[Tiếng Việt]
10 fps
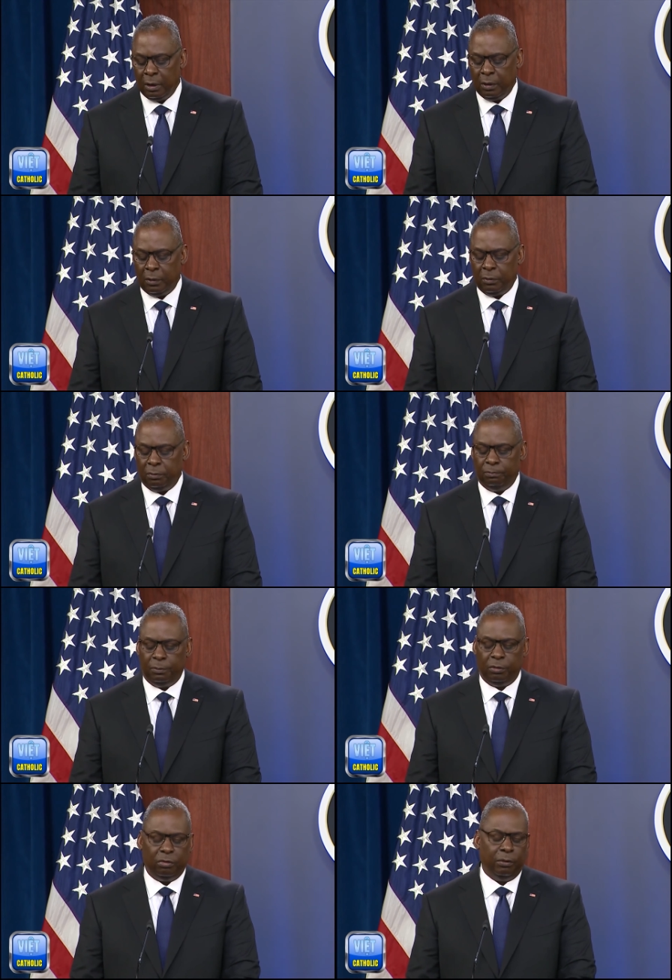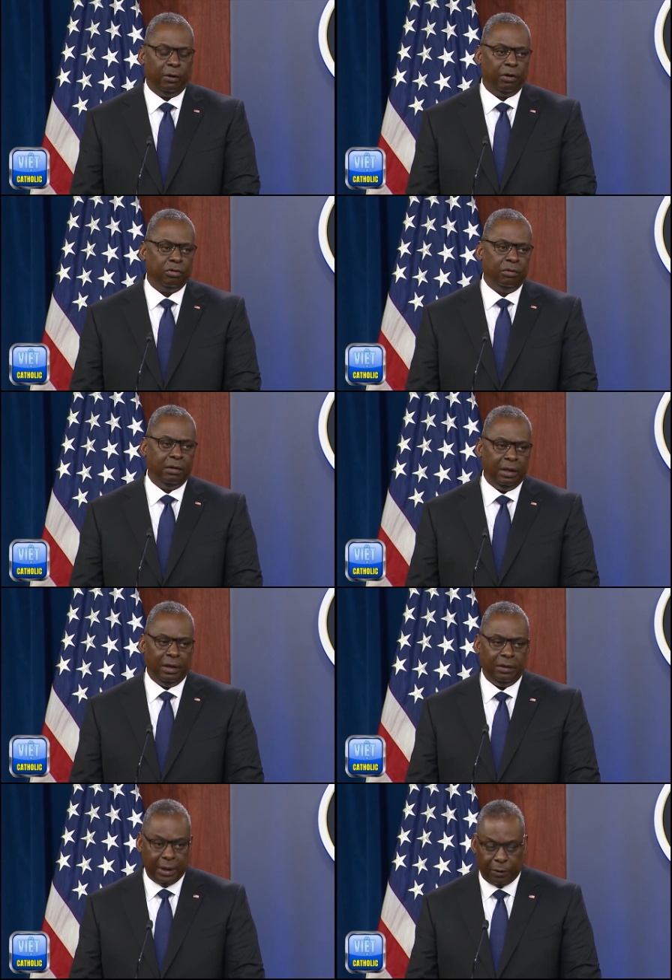năng lượng và nhập cư hay không,
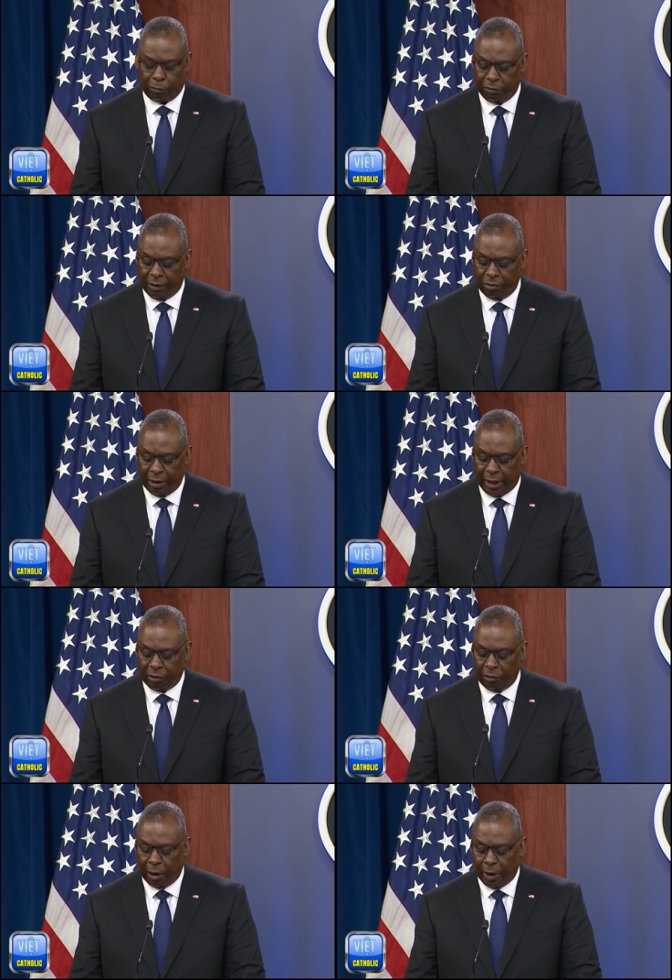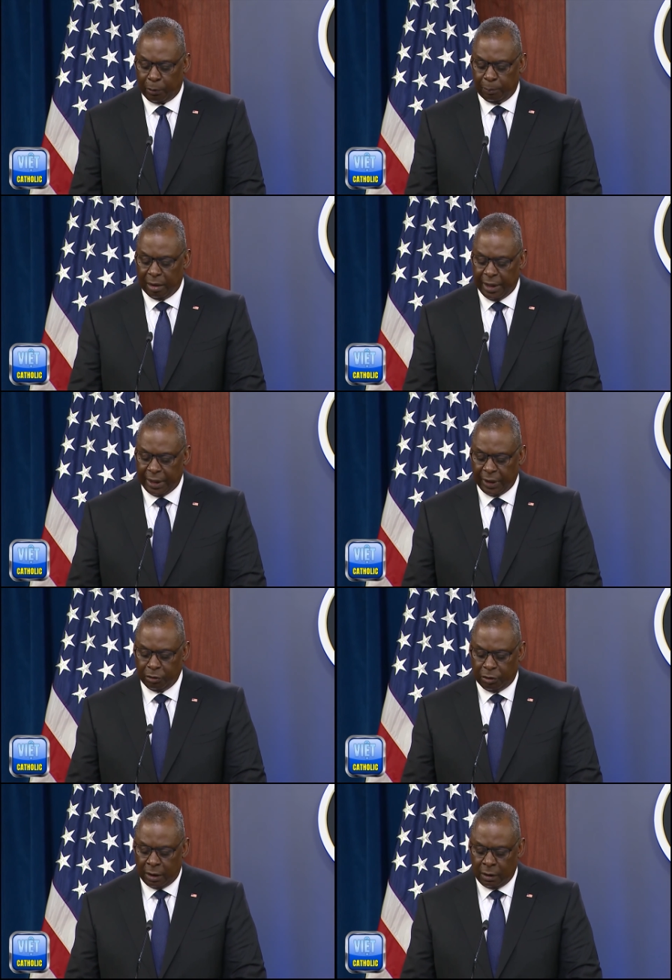Austin cho biết thế giới đã thấy nhà
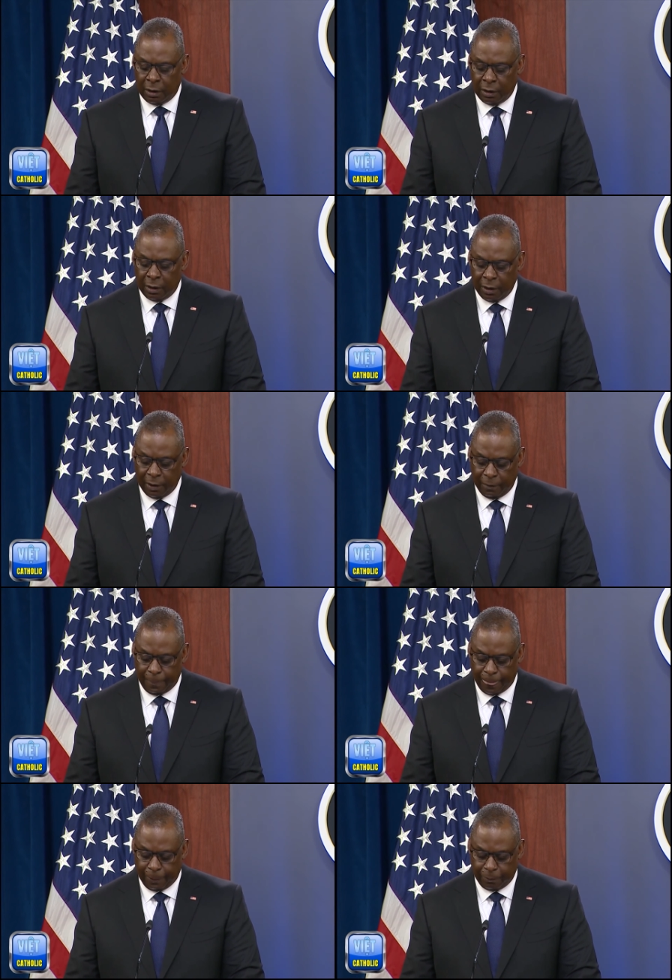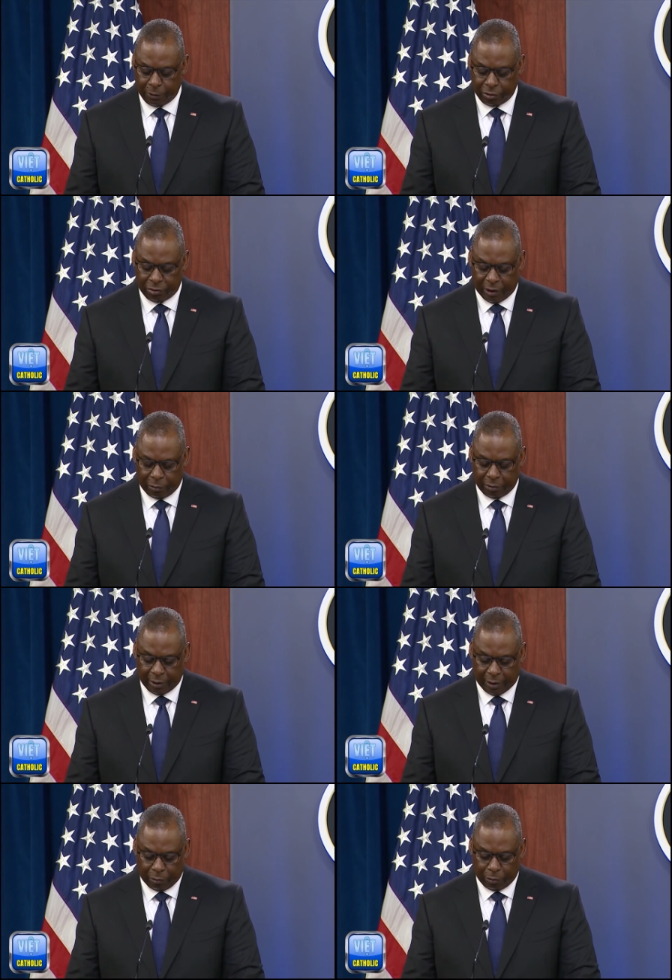lãnh đạo Nga sử dụng một số đòn
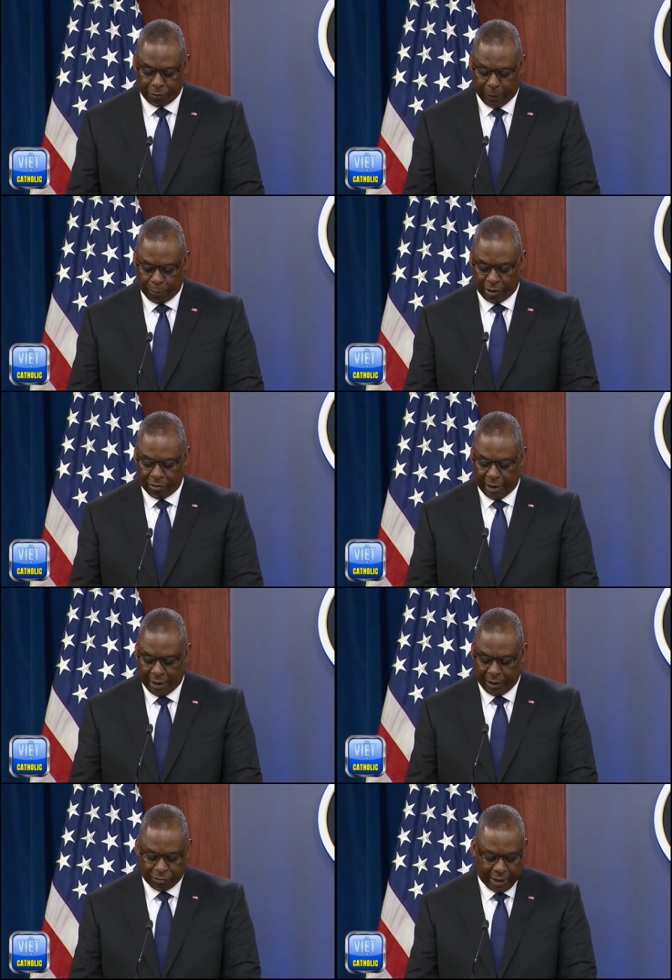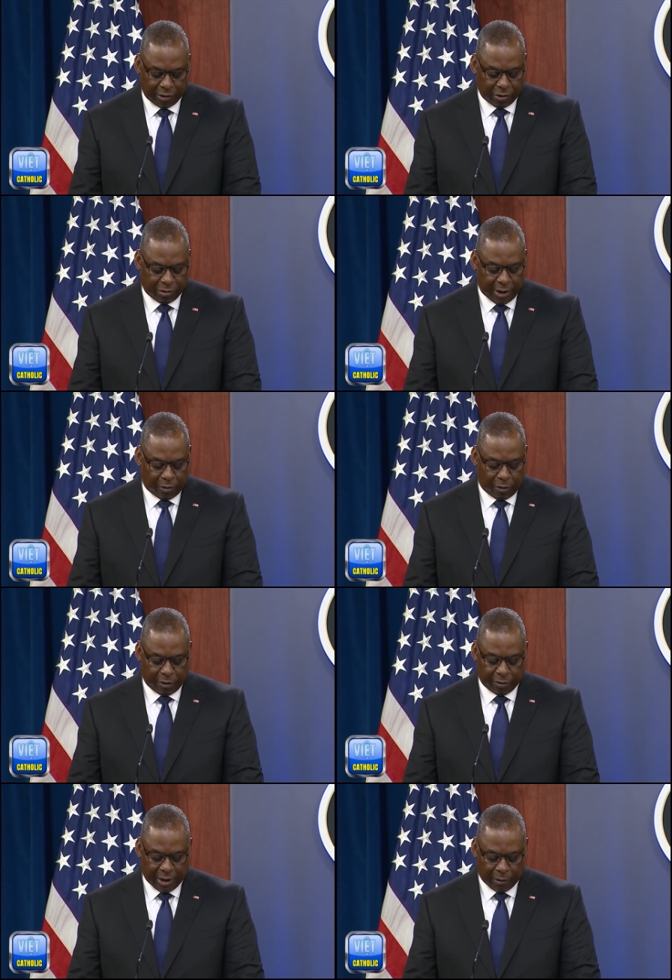bẩy khác nhau ngay từ đầu,
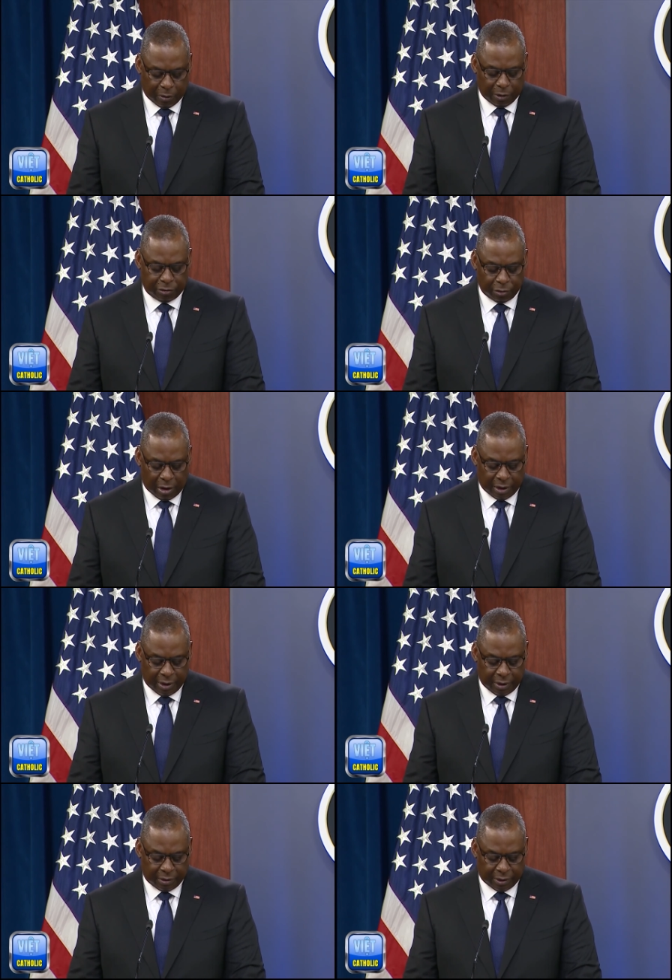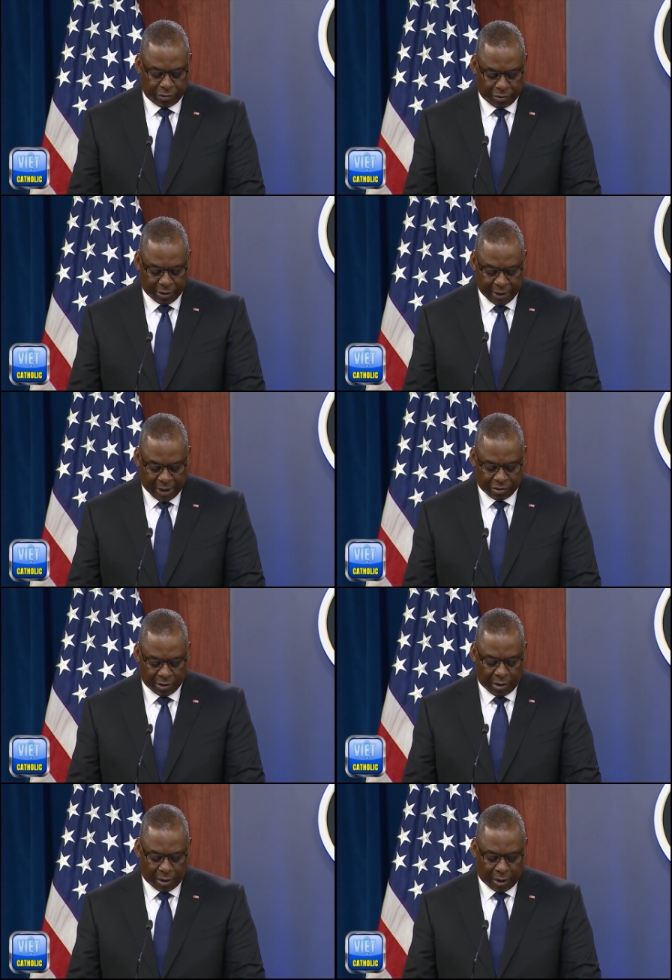Tôi lưu ý rằng khi bắt đầu
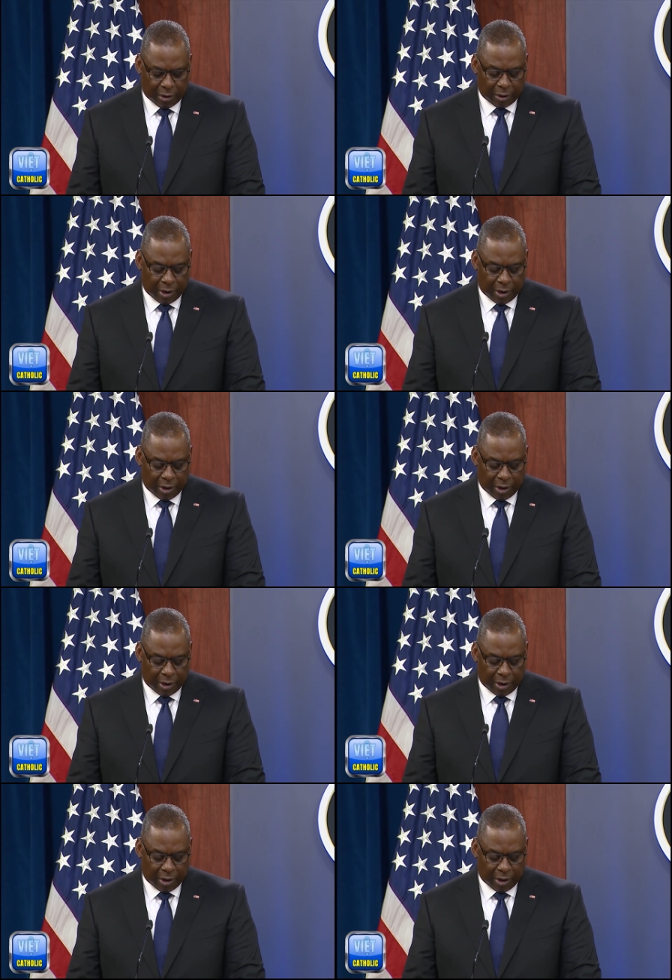cuộc chiến,